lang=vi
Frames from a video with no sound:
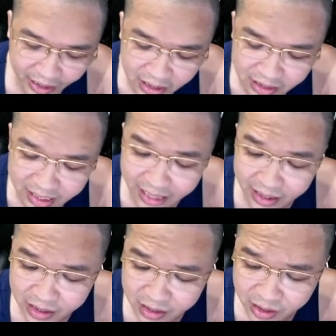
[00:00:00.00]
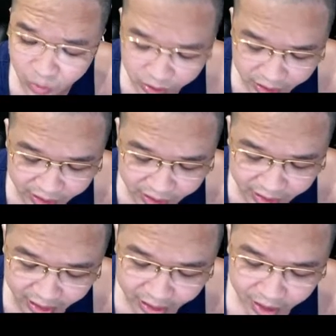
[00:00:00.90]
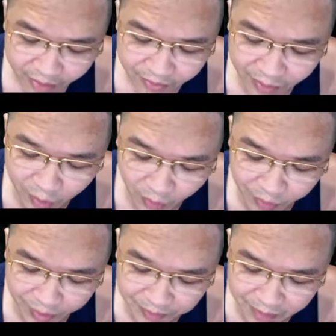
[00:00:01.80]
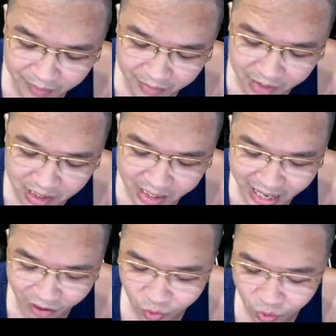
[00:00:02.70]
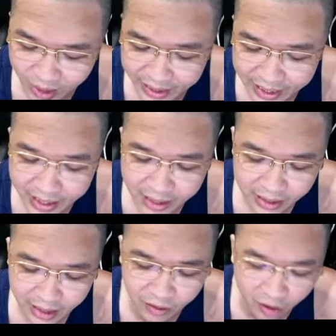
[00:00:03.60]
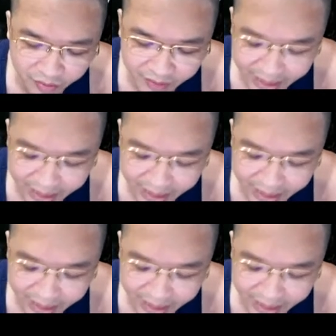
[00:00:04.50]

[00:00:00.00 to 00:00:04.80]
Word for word: đơn giản giống như những gì mà bọn bịp bợm lừa đảo ngoài kia đang nói với